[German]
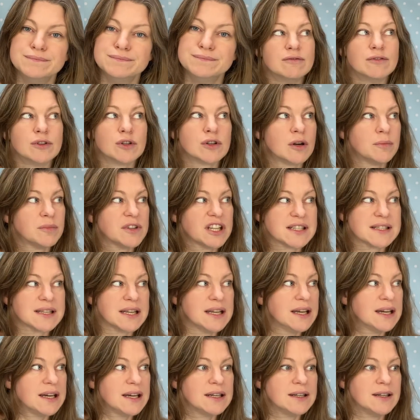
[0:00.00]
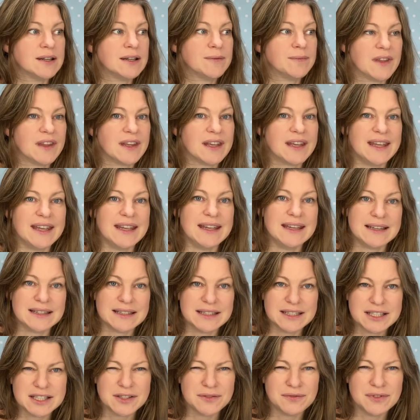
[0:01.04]
Wo kommt das her?
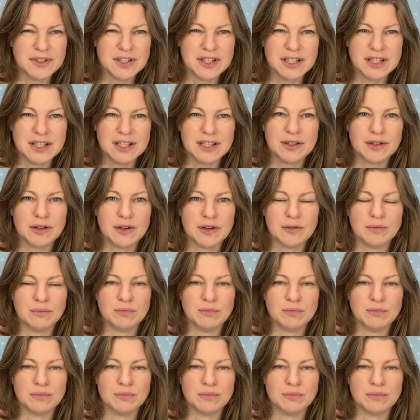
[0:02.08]
Ähnlich wie